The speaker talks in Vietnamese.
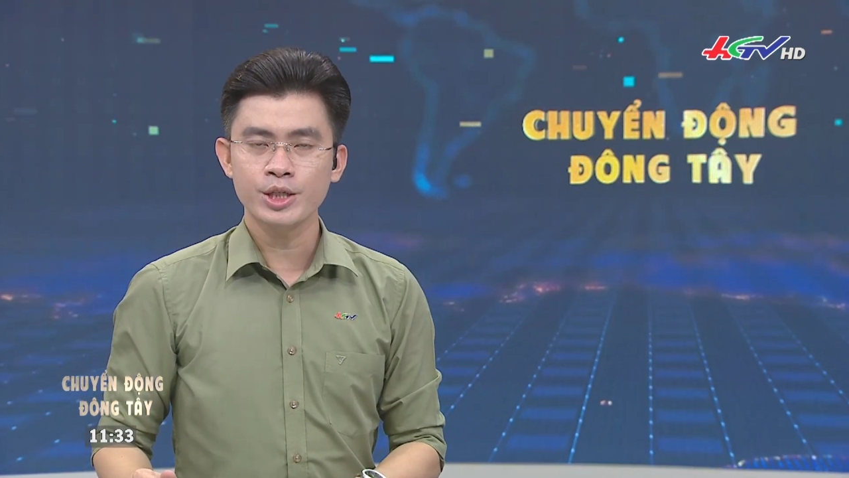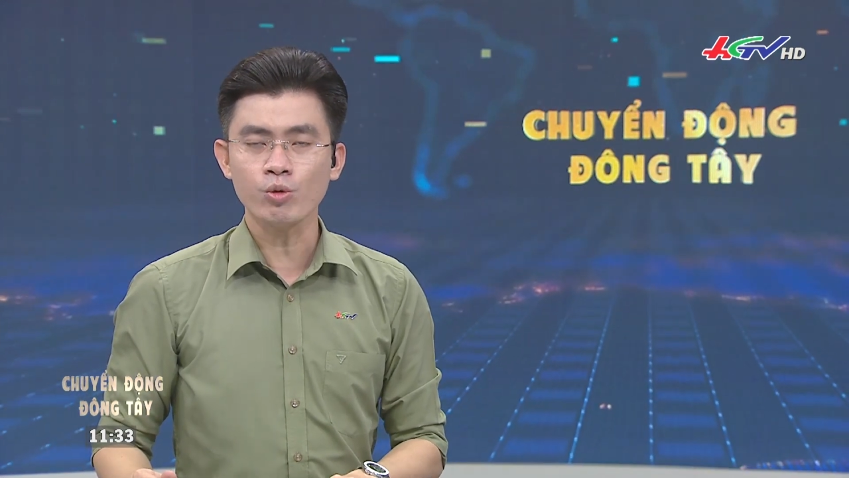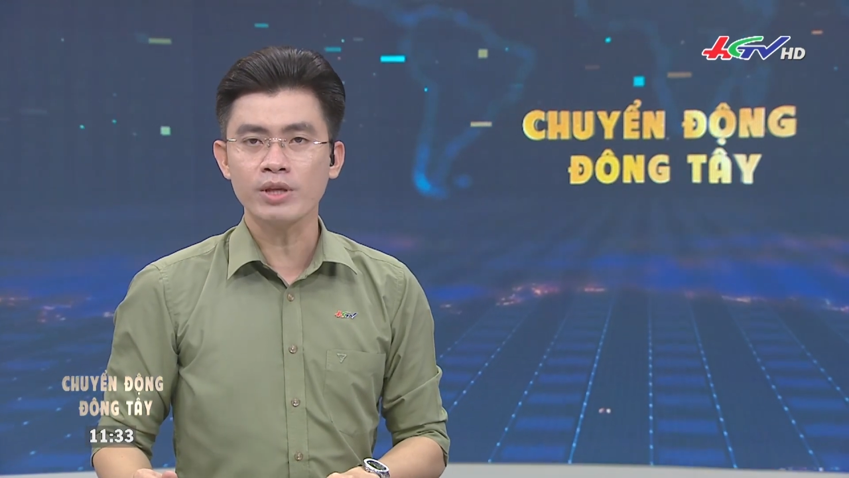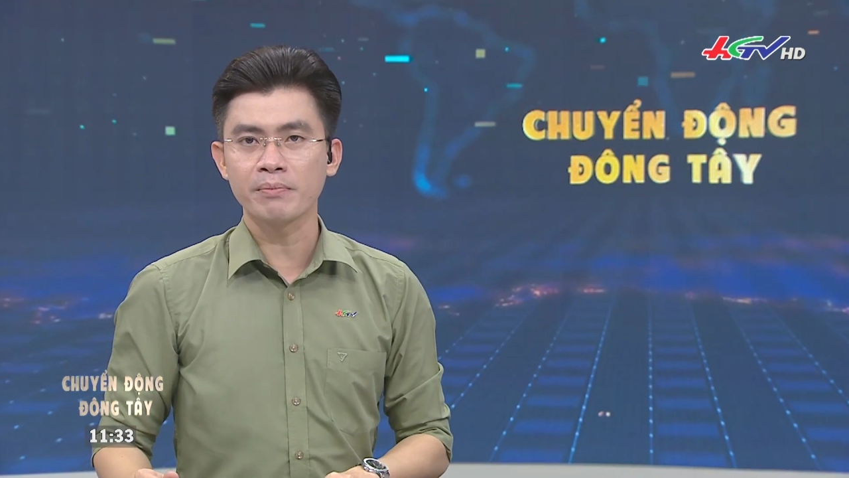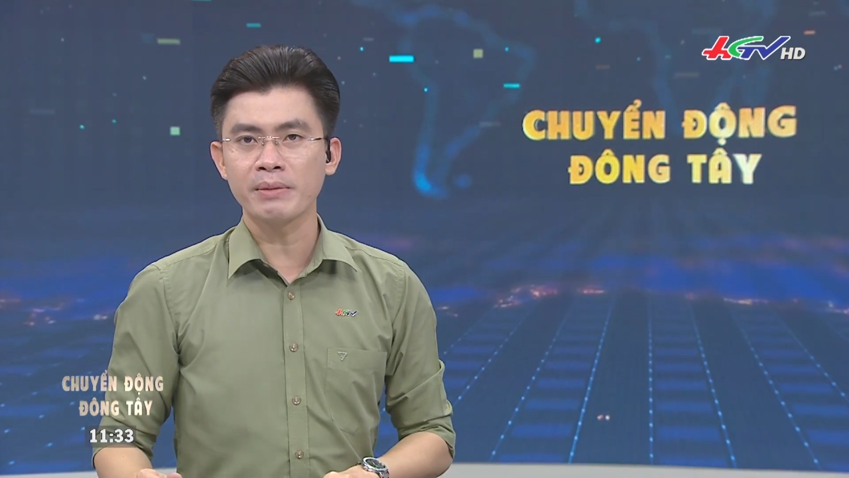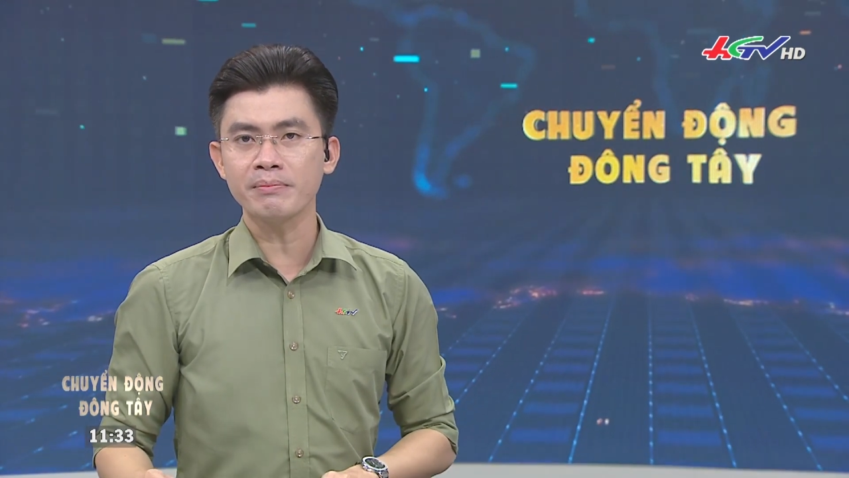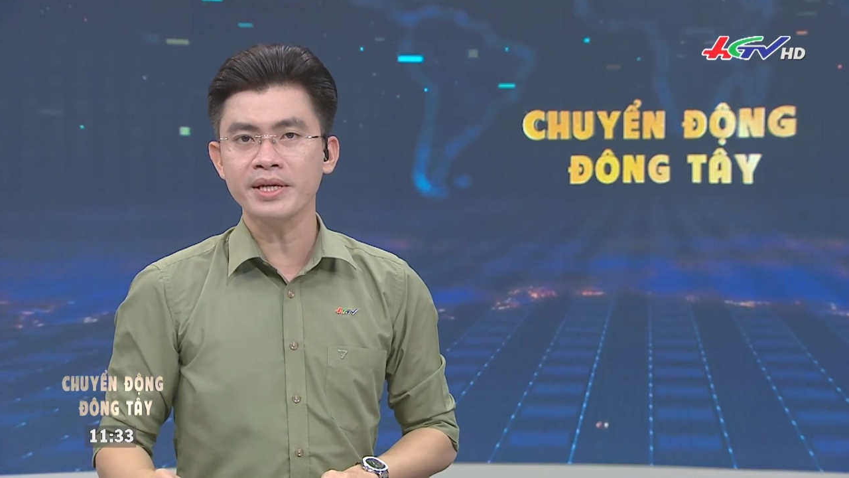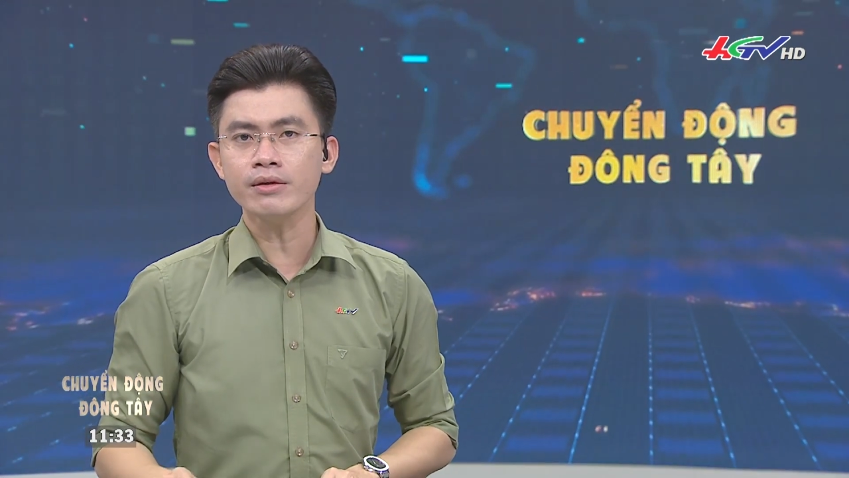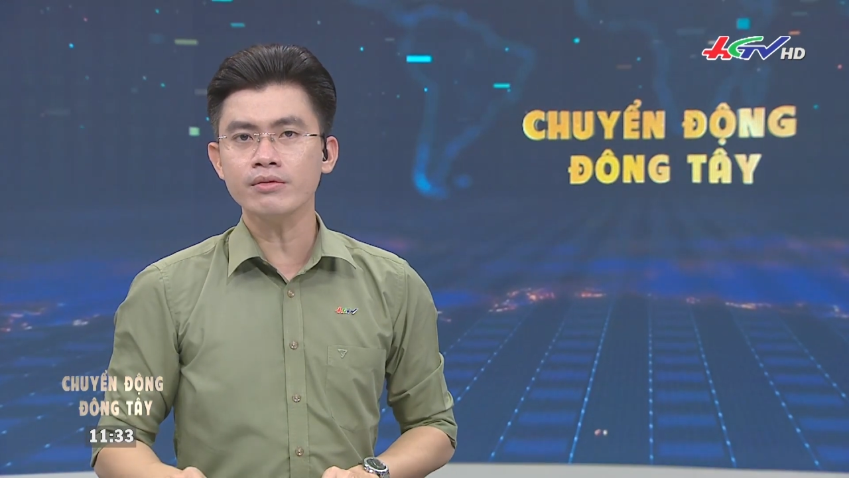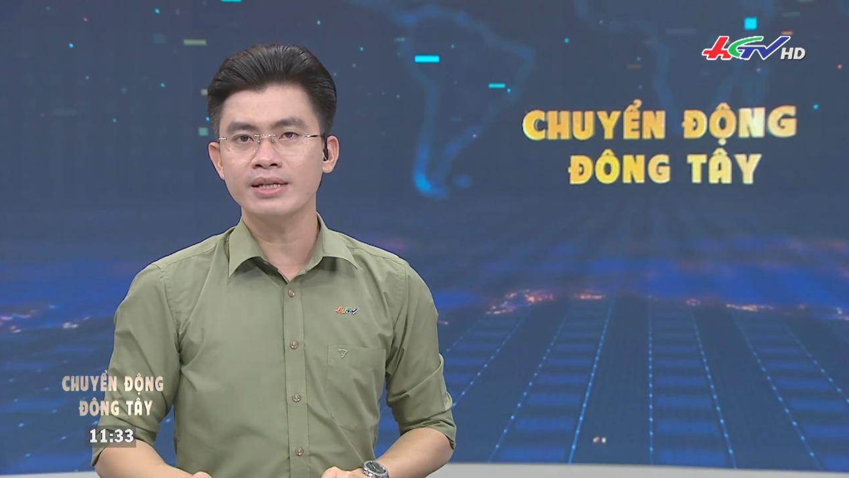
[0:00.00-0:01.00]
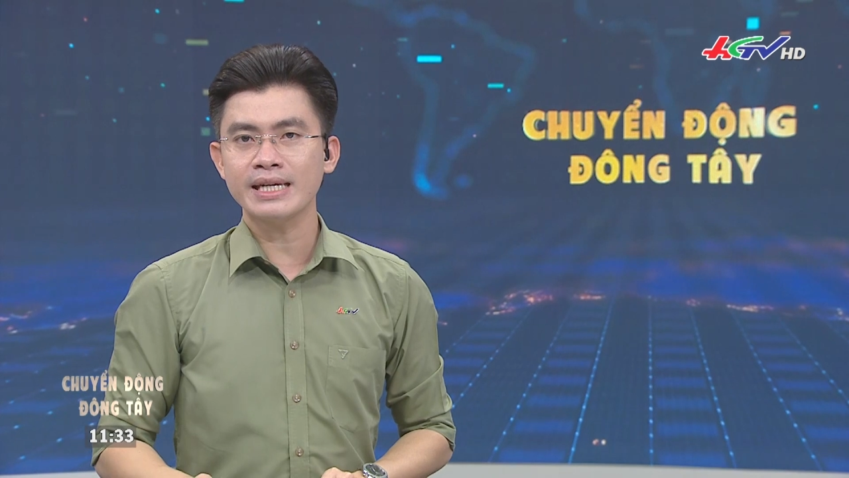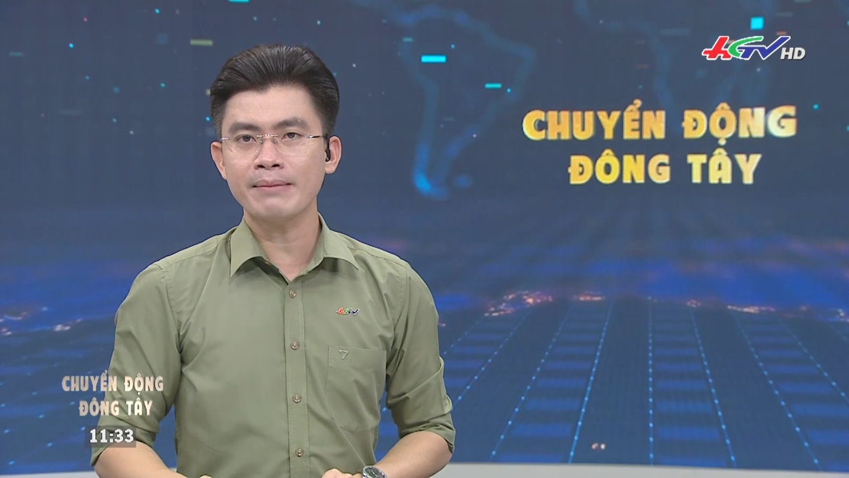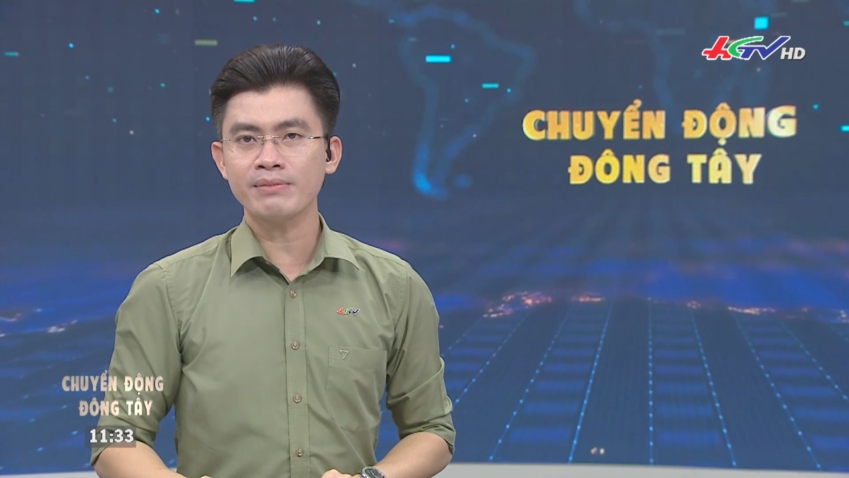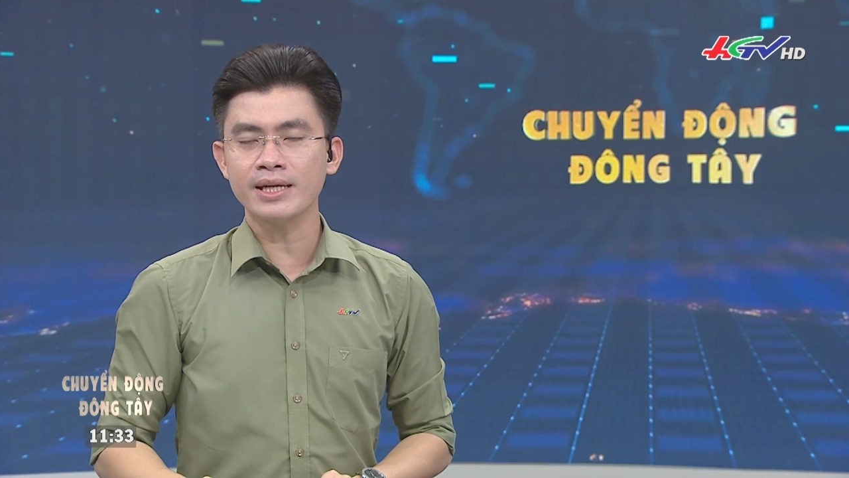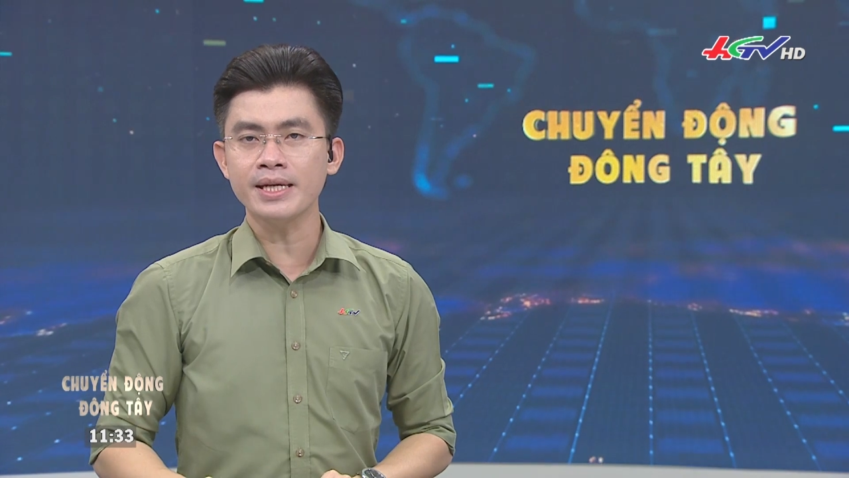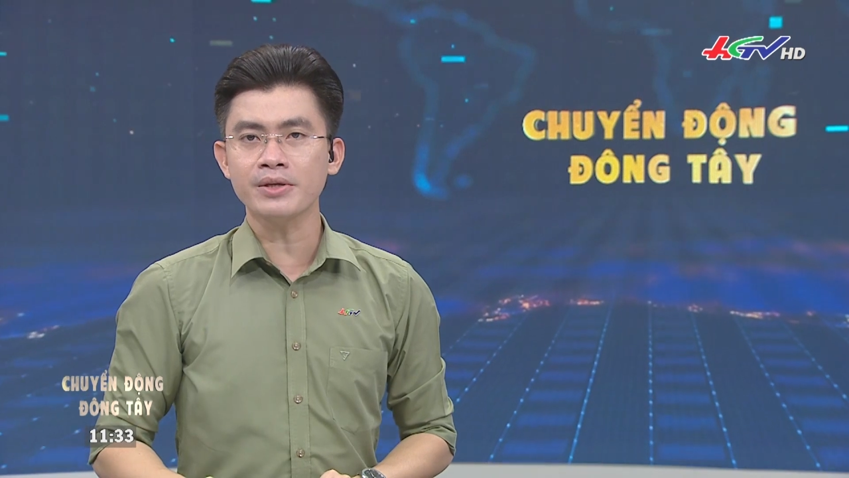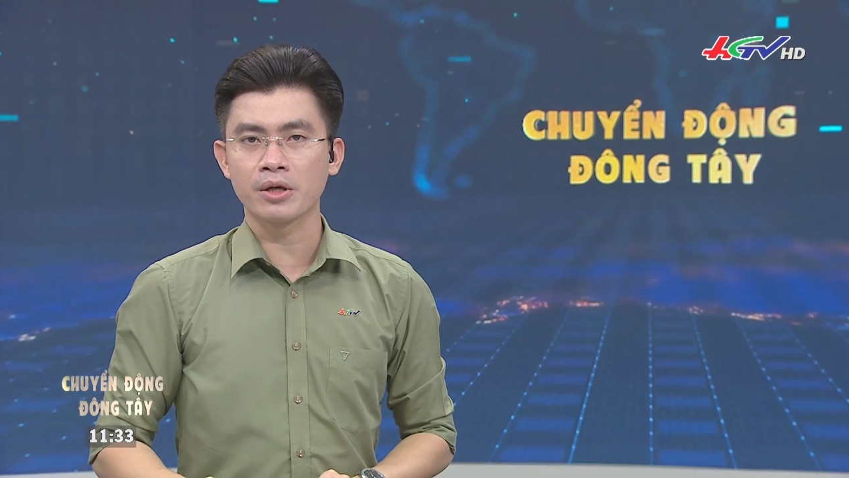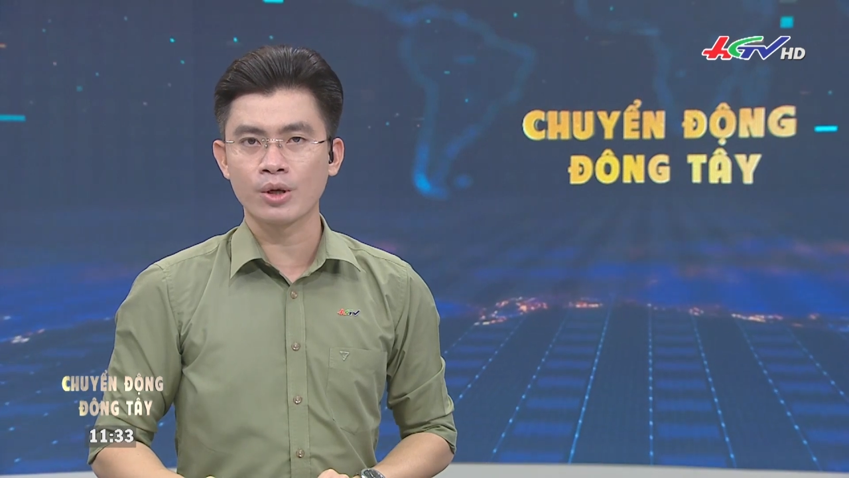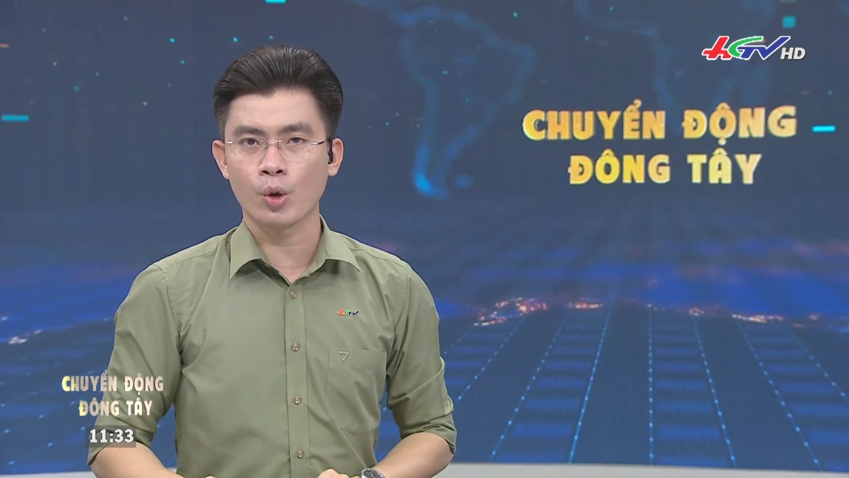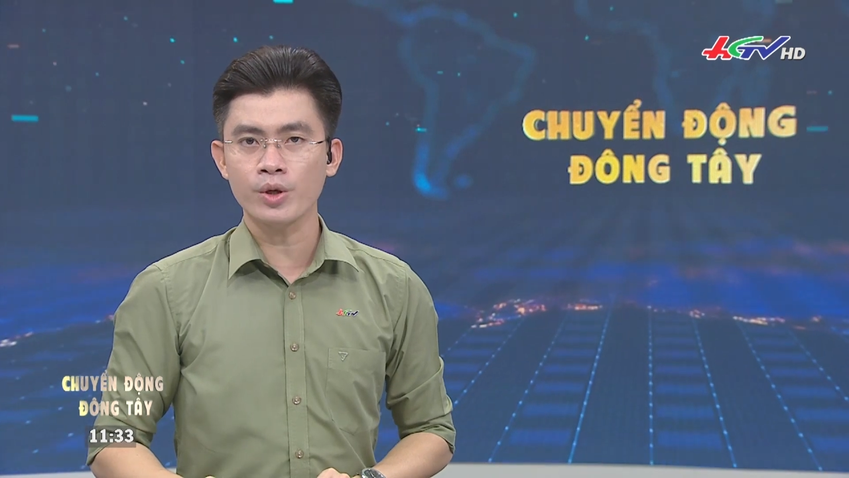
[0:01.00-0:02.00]
Trong diễn biến mới nhất, nam thanh niên
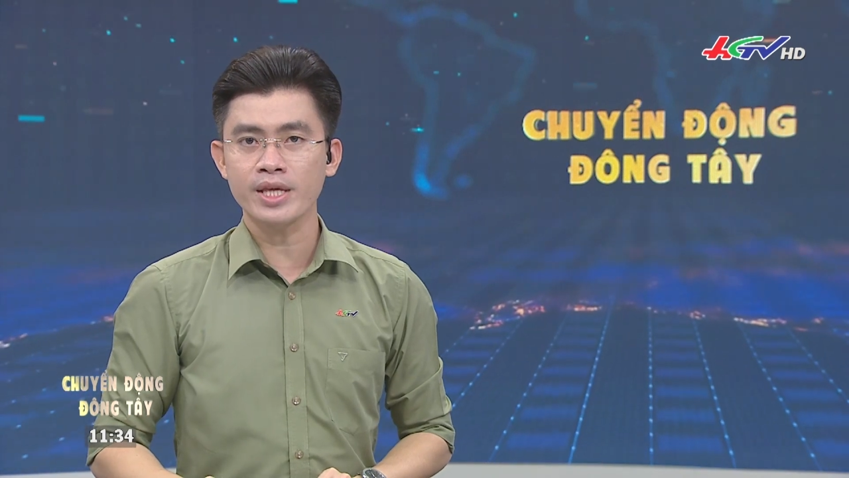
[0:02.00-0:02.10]
nhận lỗi